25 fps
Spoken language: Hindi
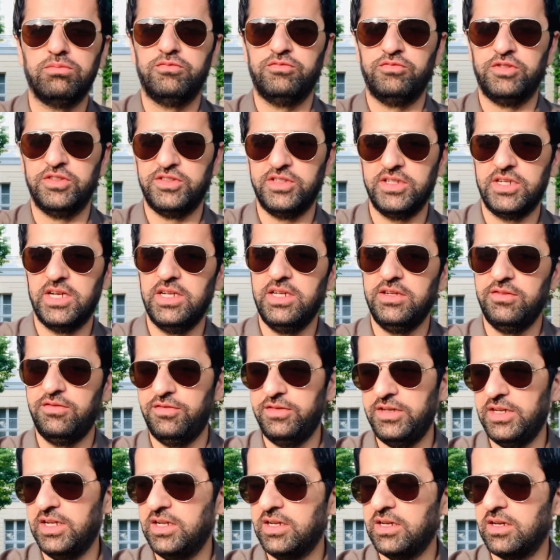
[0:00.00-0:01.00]
फिज़िकली
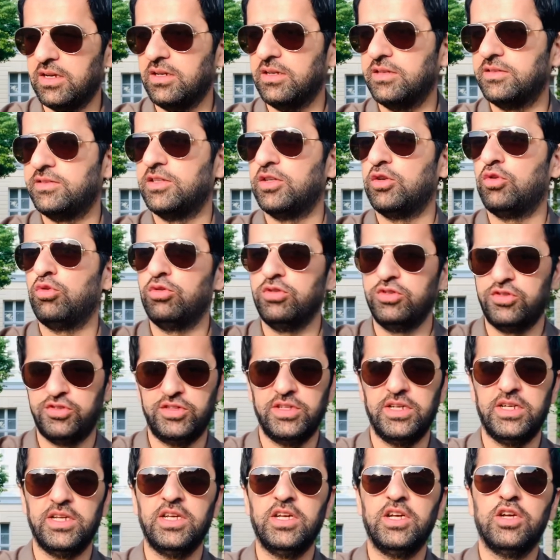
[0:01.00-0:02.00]
फ़ील करने से ख़ुद
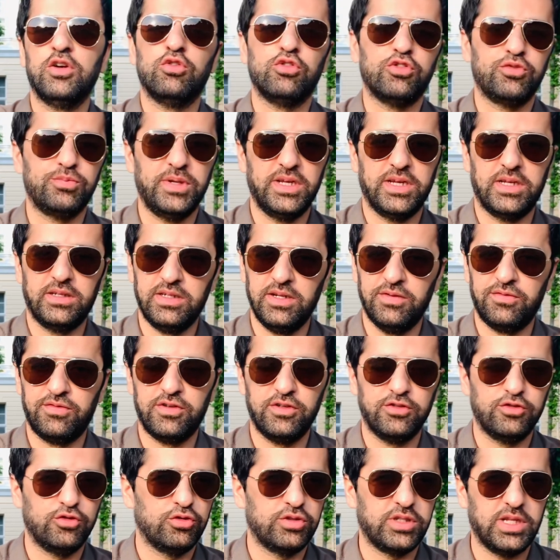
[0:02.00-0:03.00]
से उसमें एक
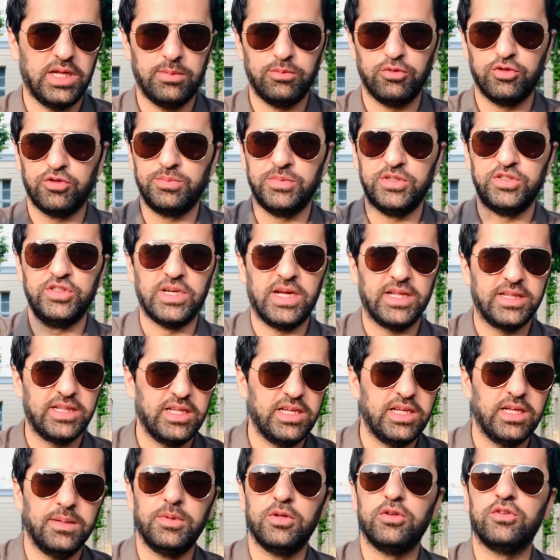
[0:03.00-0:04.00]
डिफरेंस होता है आप उसमें जाते
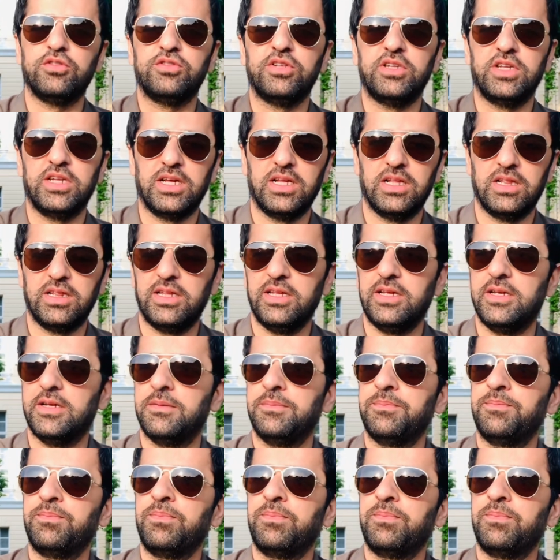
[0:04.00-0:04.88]
हैं फिर उससे निकलते हैं